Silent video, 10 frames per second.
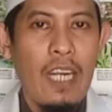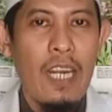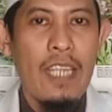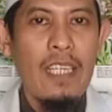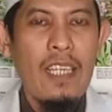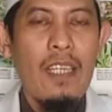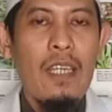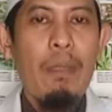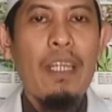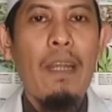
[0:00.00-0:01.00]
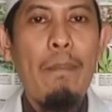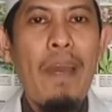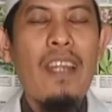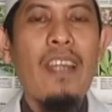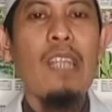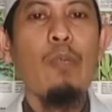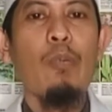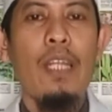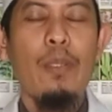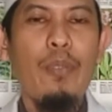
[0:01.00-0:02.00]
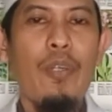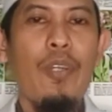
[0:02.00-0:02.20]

raja bahkan para ratu-ratu